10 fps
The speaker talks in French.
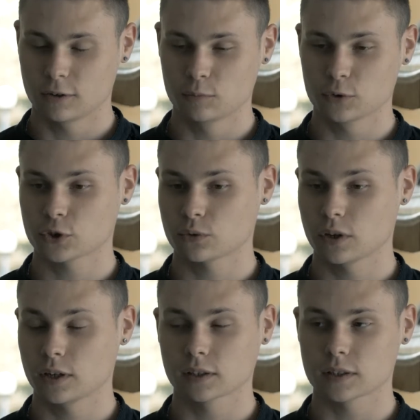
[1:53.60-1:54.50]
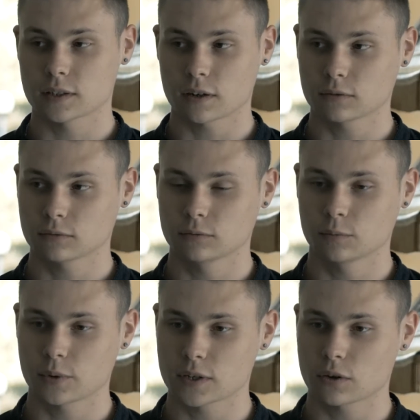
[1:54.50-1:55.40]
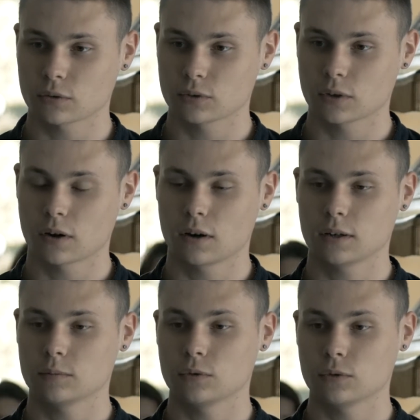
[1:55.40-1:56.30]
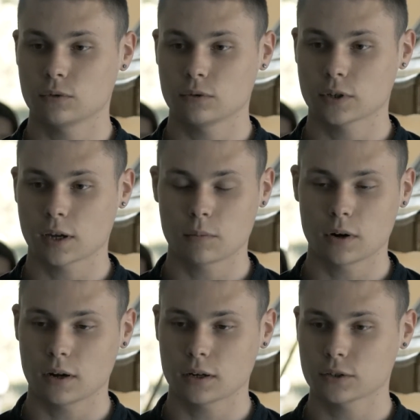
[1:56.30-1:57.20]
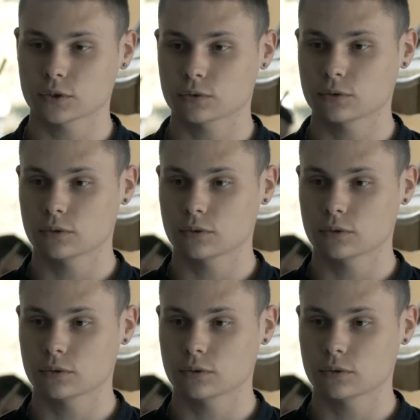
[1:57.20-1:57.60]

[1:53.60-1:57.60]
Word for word: moi, je suis électricien, donc passeur de câbles, câblage,